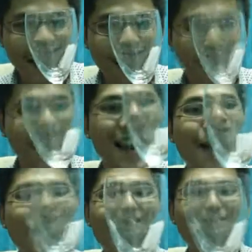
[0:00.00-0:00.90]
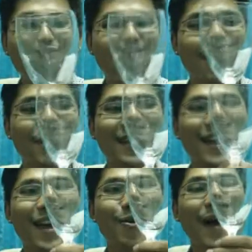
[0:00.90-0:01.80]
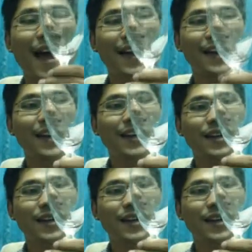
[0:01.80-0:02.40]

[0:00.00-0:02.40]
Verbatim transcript: นะครับอันนี้ล้างมาแล้วนะครับเป็นแก้วไวน์